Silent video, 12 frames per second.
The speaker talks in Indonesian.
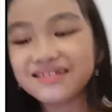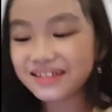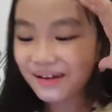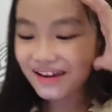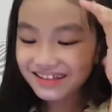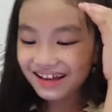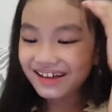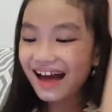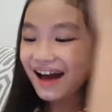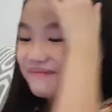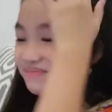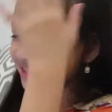ya soalnya
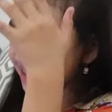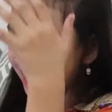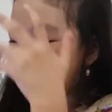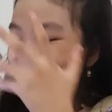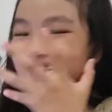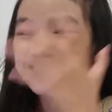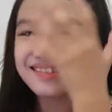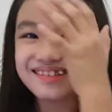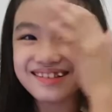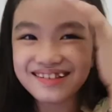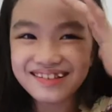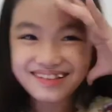apa aja.
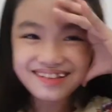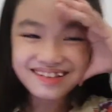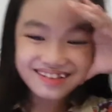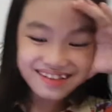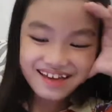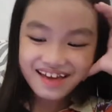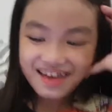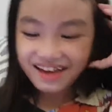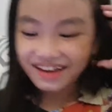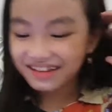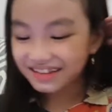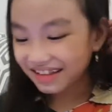
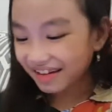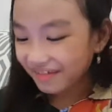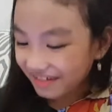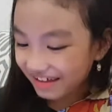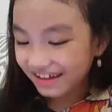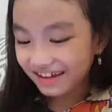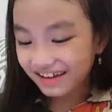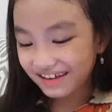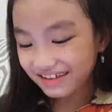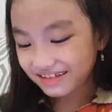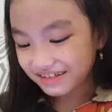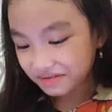Yang sama lah
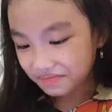guys.